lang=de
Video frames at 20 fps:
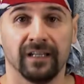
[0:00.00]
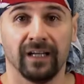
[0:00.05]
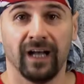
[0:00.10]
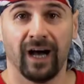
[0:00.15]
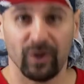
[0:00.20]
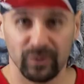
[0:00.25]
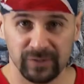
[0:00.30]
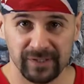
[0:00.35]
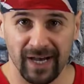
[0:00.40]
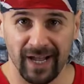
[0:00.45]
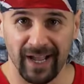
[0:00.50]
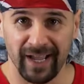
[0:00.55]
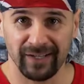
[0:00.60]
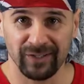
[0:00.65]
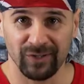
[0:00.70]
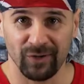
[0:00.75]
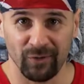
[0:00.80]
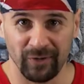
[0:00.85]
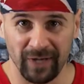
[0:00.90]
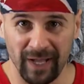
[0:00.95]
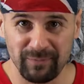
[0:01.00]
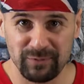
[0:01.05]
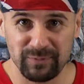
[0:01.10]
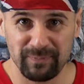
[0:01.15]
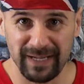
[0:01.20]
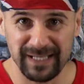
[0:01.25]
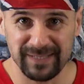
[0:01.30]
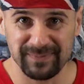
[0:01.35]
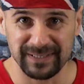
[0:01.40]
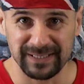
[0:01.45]
Haut rein und habt
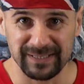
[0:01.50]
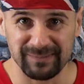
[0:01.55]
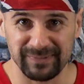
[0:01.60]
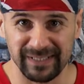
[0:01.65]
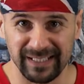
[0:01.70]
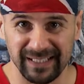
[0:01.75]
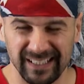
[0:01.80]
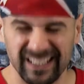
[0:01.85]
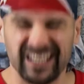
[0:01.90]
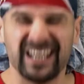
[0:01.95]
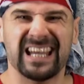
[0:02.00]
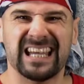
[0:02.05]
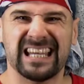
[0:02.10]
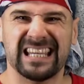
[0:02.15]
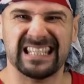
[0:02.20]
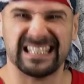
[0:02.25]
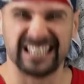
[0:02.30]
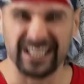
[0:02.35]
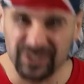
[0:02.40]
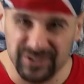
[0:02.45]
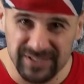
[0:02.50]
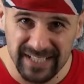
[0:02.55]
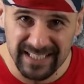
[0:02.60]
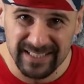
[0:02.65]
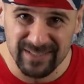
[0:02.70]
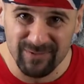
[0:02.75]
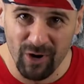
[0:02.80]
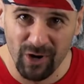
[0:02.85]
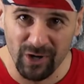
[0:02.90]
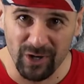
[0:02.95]
Spaß mit dem Ding. Sehen uns
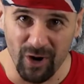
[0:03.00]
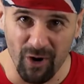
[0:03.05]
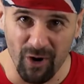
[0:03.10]
nächste Woche.